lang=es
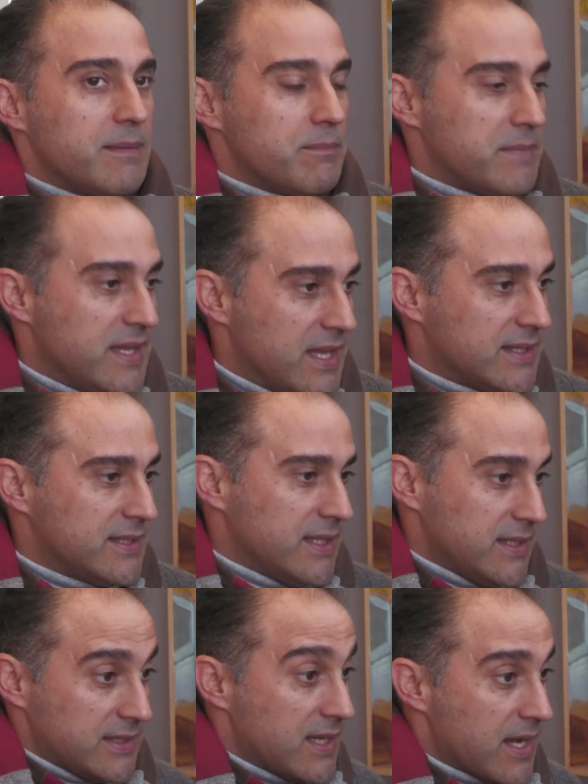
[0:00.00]

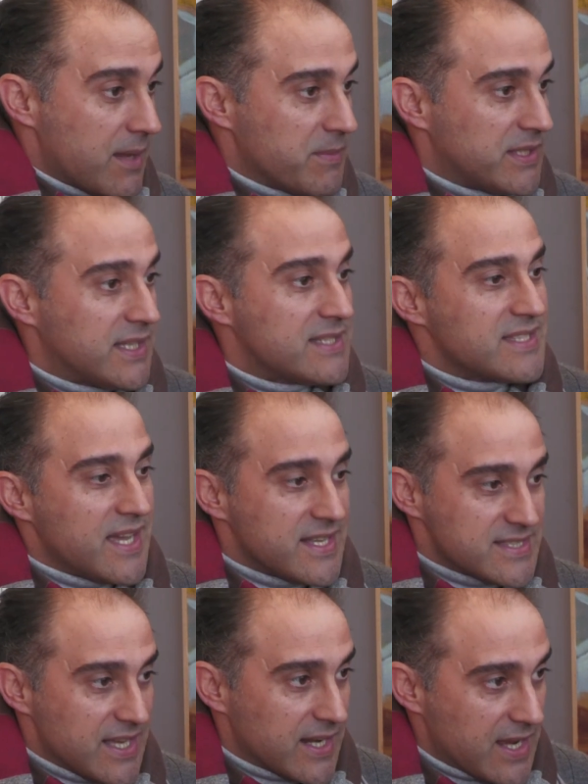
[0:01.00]
mediante estas herramientas
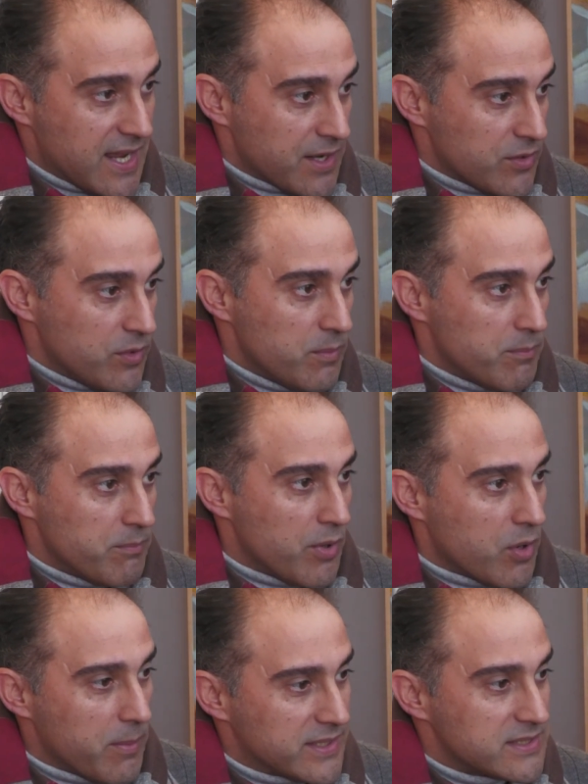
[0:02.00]
acercarnos un
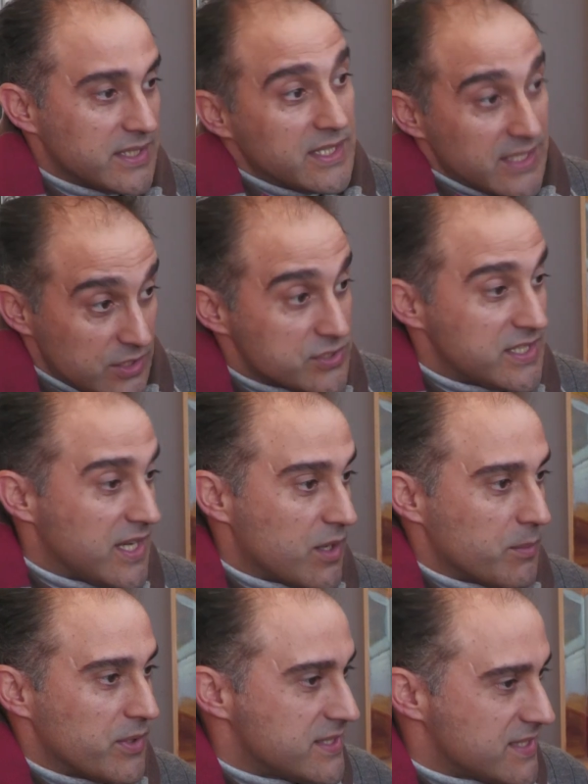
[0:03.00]
poco más y que no sea
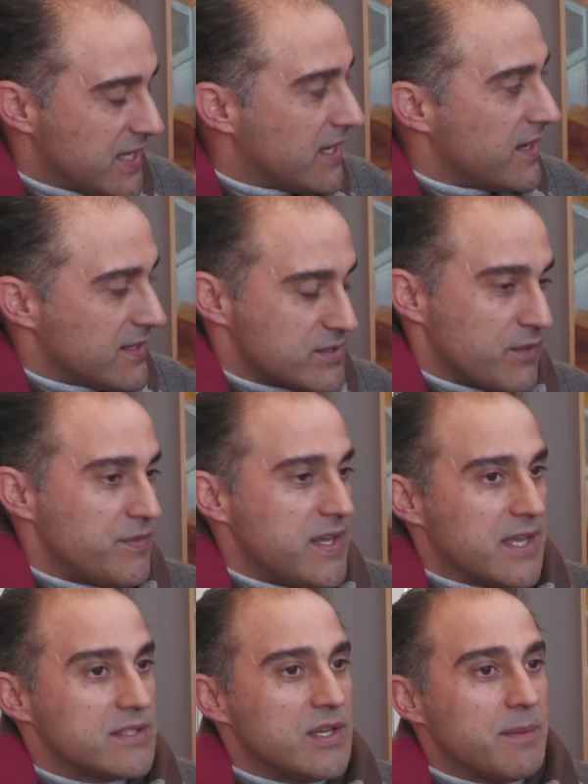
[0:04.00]
como dice
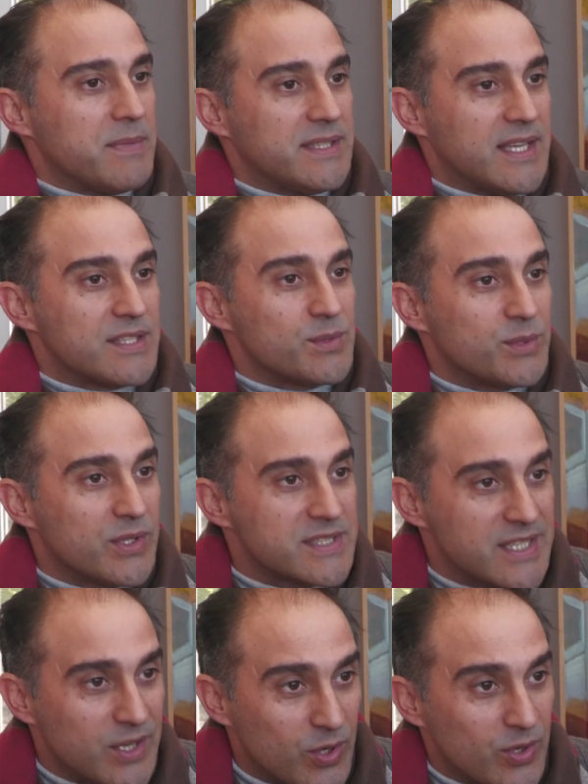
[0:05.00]
Sofía solamente asunto de
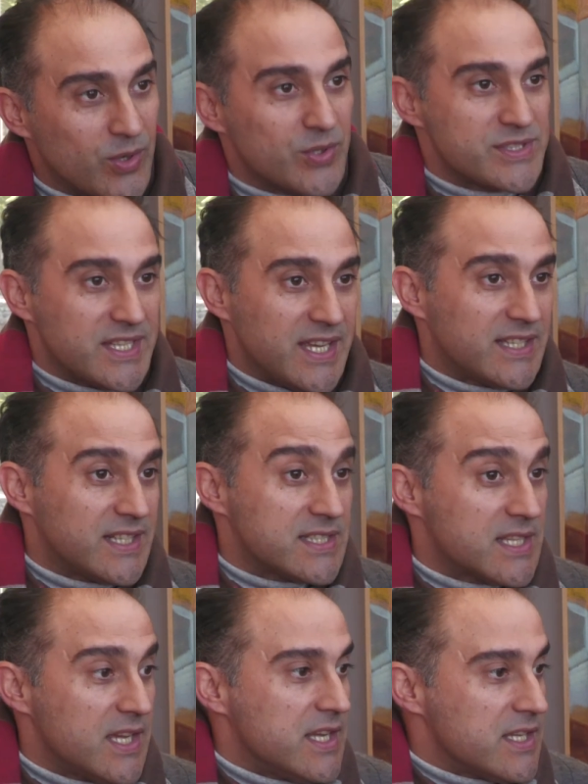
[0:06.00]
psicólogos
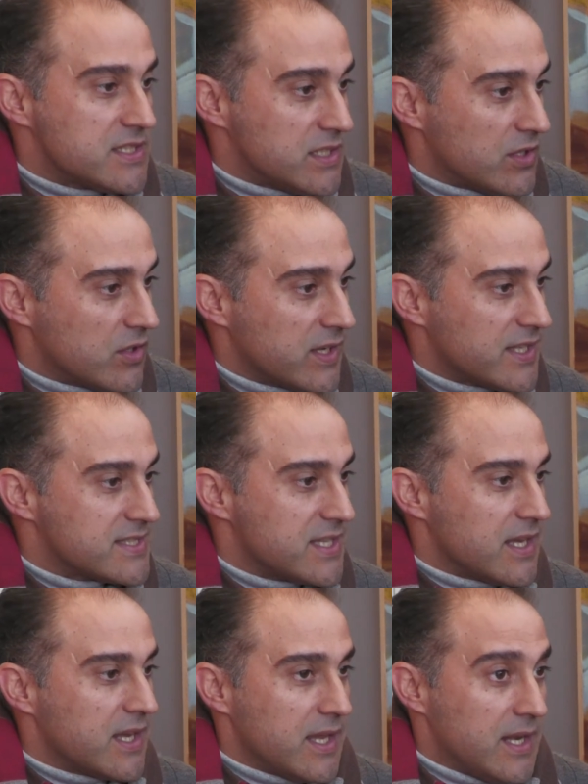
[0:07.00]
psiquiatras sino que
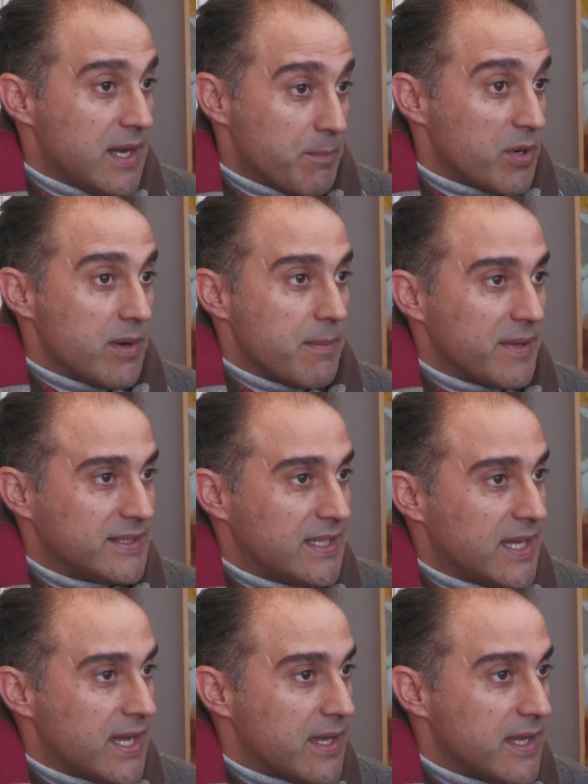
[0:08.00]
se, que la
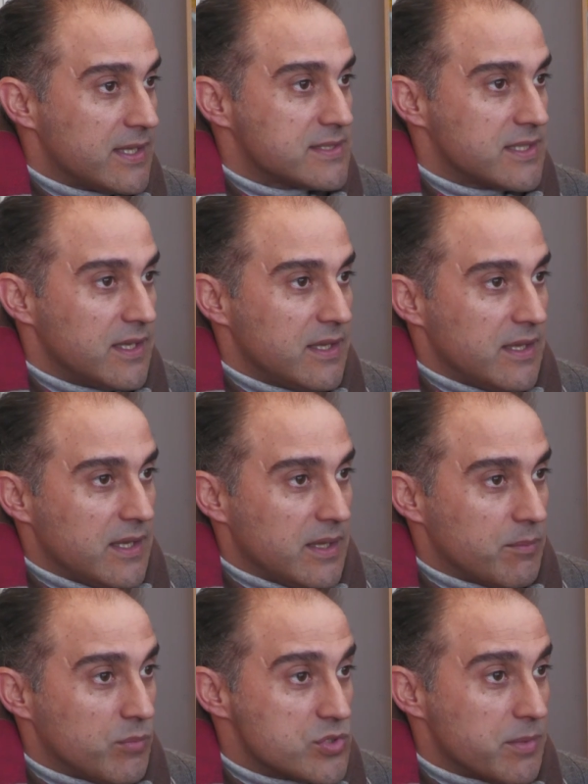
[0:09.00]
problemática es,
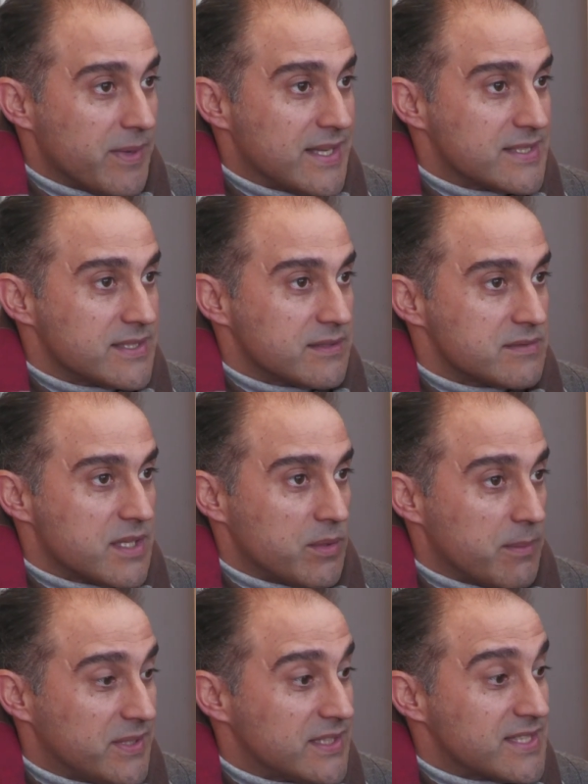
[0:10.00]
es mucho más
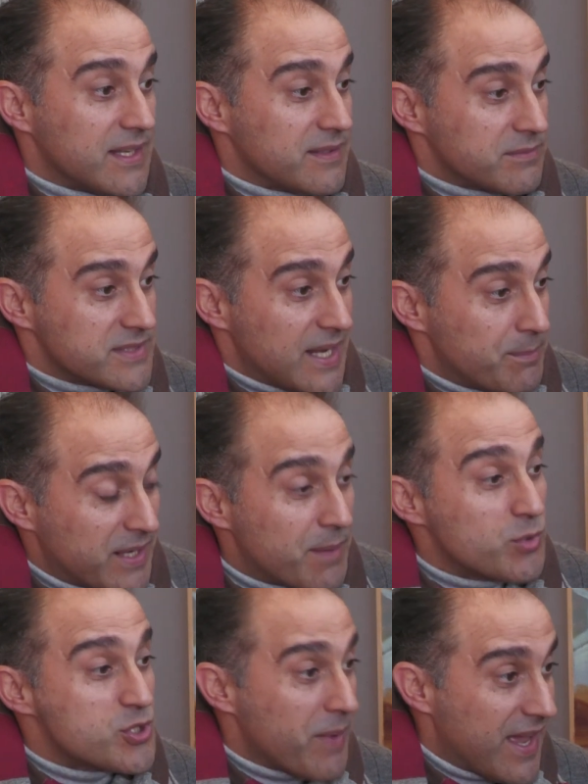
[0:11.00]
seguramente salpica
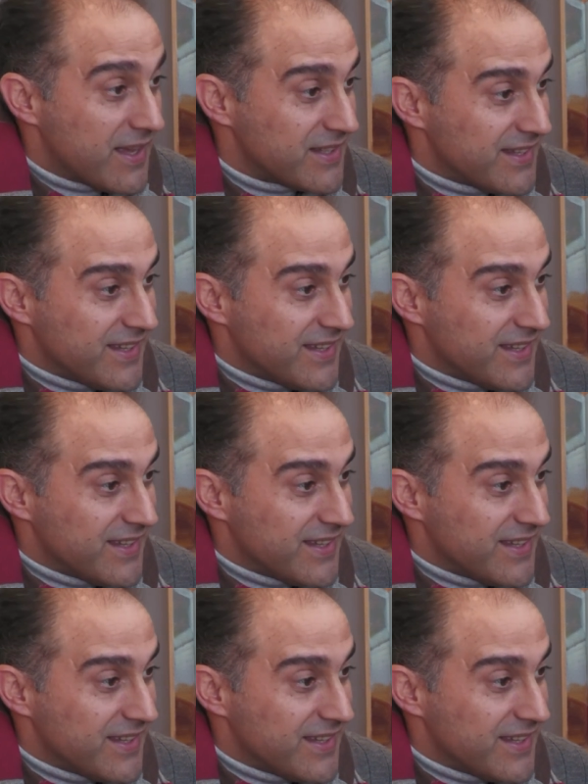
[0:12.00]
mucho más